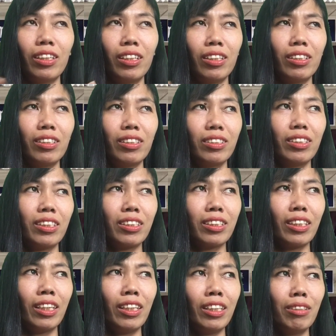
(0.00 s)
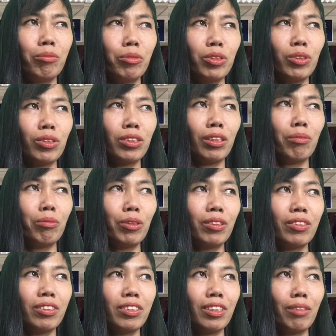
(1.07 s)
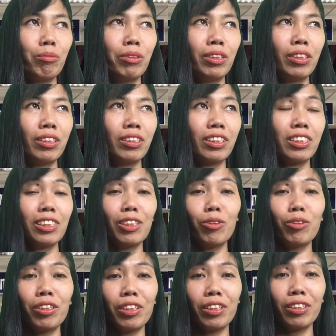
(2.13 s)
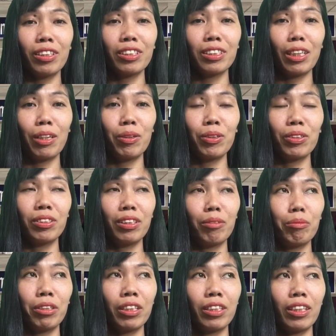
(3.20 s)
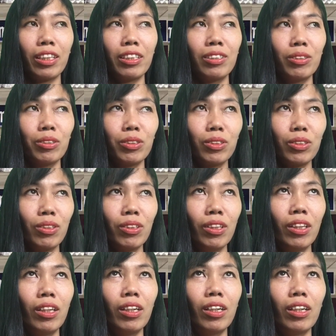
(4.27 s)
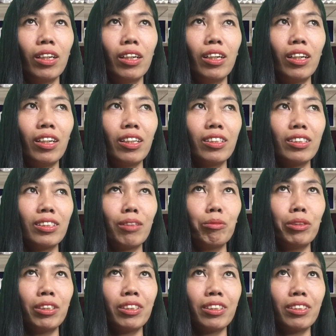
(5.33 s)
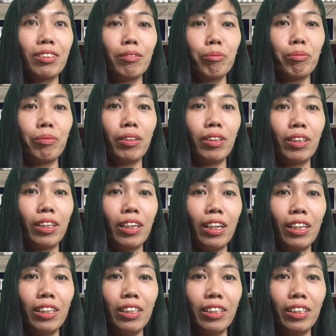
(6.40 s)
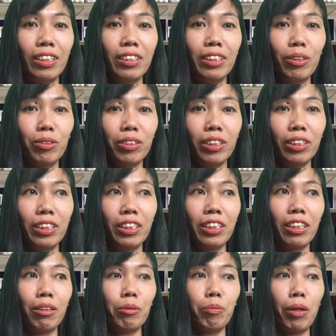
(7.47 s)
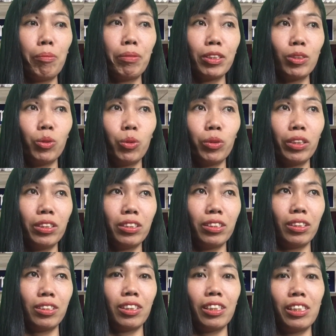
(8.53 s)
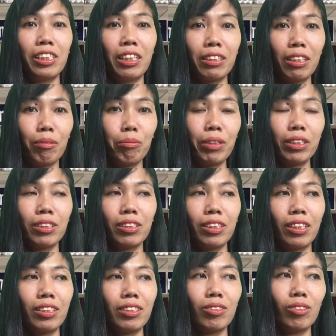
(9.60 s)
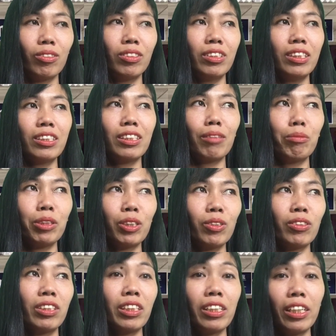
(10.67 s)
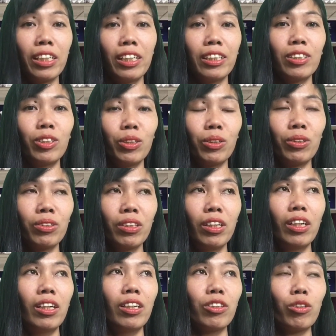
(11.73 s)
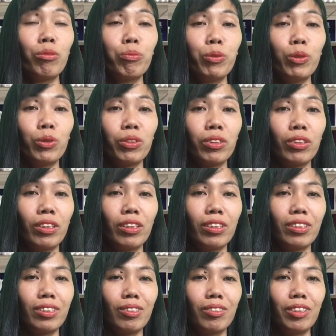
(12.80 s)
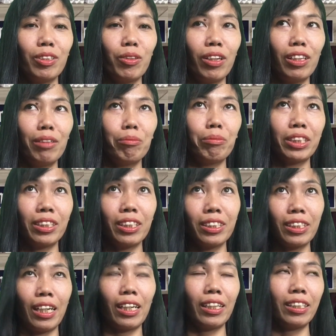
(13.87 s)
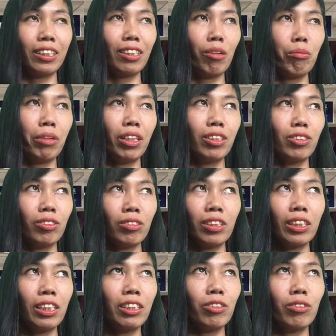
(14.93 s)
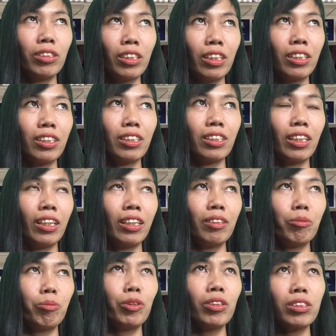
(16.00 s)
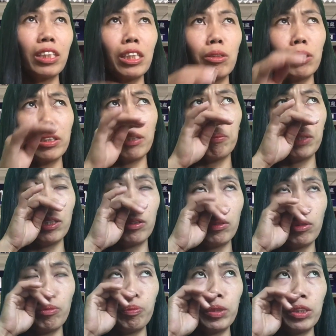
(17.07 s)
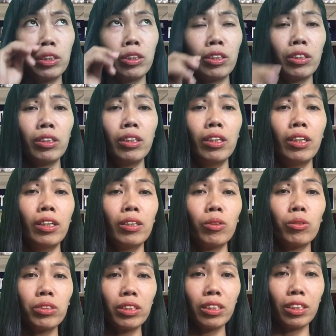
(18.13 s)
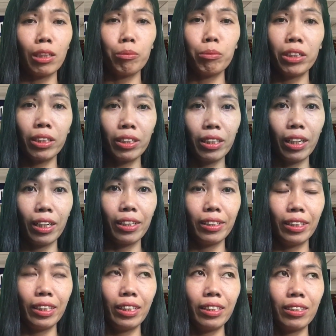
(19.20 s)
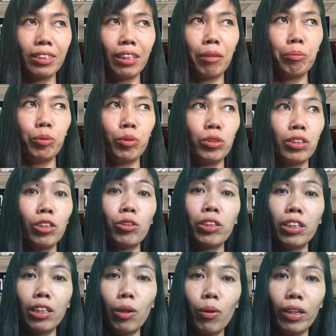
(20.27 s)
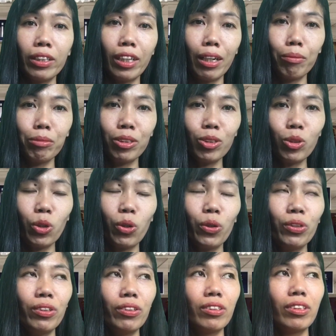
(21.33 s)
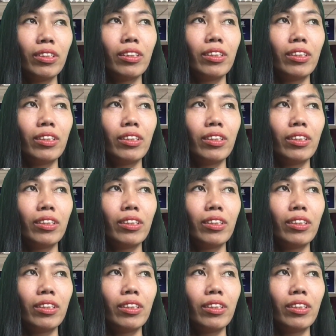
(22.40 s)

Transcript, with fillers: uh, ah, that time. So, sabi, sabi ng, kasi nauna na yung asawa ko na Amerikano. So, uh, sabi niya, akala daw niya hindi niya kami papasukin sa sarili nating bansa. So, hindi sabi ko naglalag yung computer. So, hindi ko alam ba't na sa akin natamaan. So, tagal ko nagantay. Pero nagtanong lang naman yung officer kung saan kami nang galing. Tapos, anong ginawa namin doon.